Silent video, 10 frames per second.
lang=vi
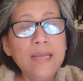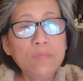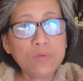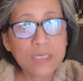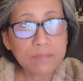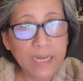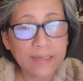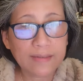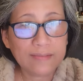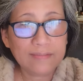đến một chứng
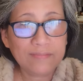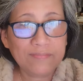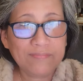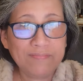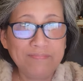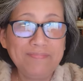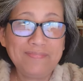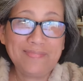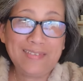bệnh ừ.